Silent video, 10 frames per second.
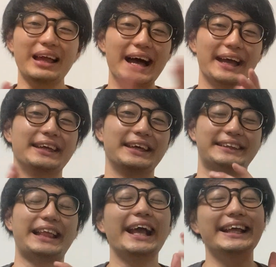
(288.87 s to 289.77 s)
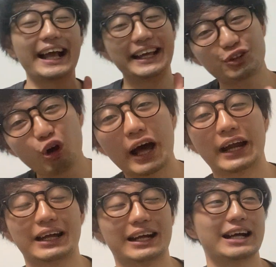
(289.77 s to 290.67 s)
はい、代々糸
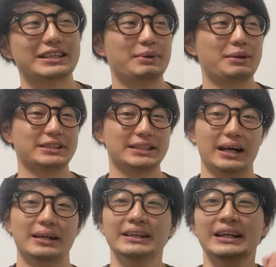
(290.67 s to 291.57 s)
原から始まりました。